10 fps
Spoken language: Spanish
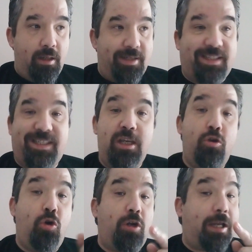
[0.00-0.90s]
si
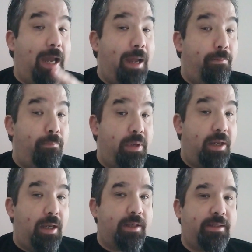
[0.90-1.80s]
no
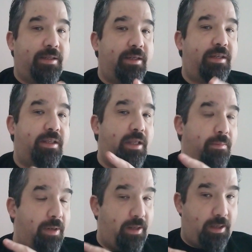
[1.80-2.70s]
cambias ese
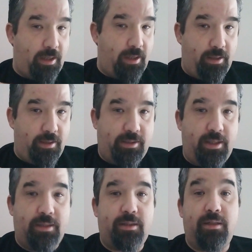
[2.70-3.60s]
sistema de
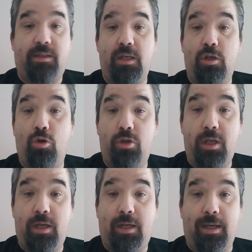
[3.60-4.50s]
creencias, si no
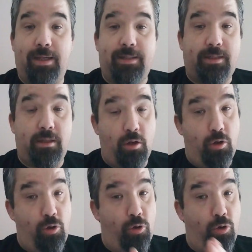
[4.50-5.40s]
dejas
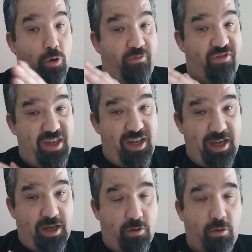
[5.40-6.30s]
lo
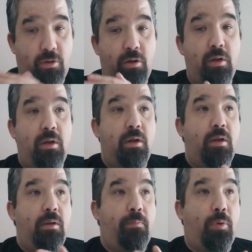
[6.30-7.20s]
viejo
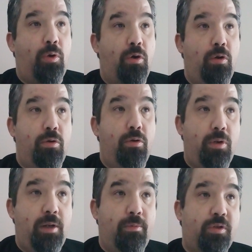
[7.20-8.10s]
por lo
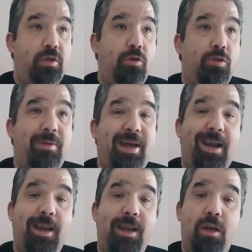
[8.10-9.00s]
nuevo, si no te vas
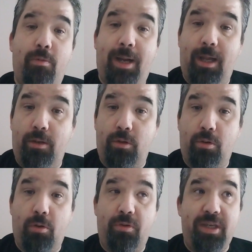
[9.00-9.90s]

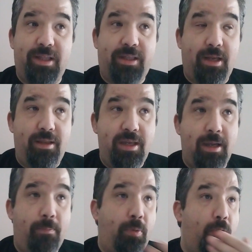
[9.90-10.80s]
renovando día tras
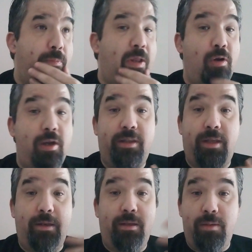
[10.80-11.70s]
día por medio del
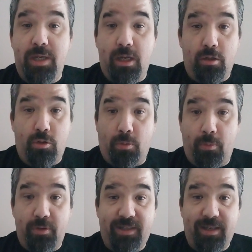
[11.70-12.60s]
entendimiento,
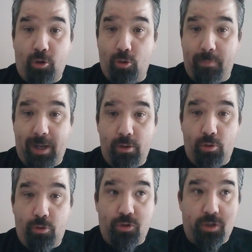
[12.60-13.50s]
como dice Romanos
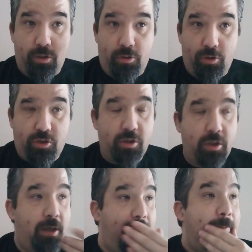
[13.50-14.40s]
12.2,
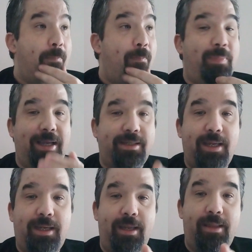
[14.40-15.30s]
vas
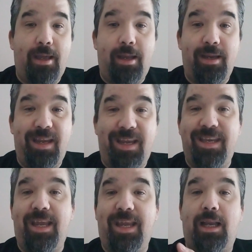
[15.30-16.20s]
a quedar en
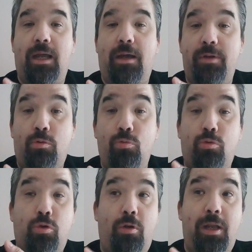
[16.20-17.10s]
esclavitud
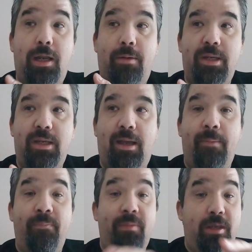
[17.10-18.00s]
toda la vida
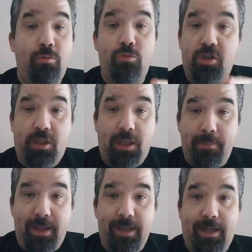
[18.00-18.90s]
de un
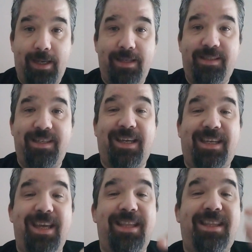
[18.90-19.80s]
sistema de creencias
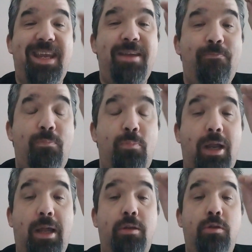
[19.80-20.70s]
que te
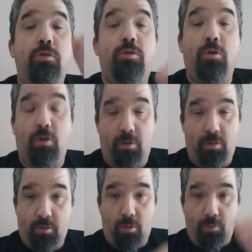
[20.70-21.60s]
implantó
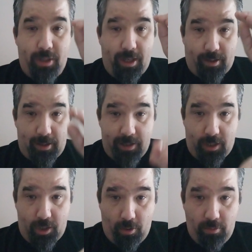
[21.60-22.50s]
o una
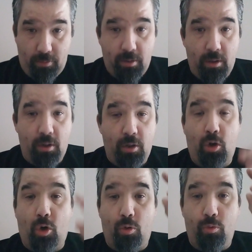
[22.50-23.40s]
religión
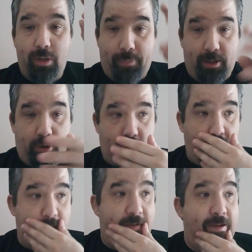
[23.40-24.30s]
o una
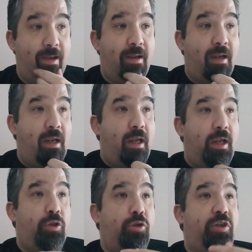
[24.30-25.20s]
persona.
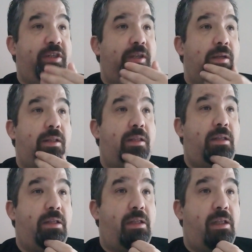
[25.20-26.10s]
Entonces,
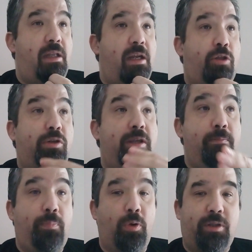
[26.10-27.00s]
esto es
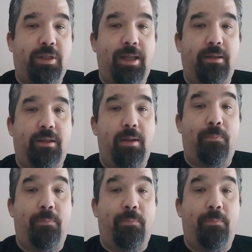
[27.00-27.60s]
importante.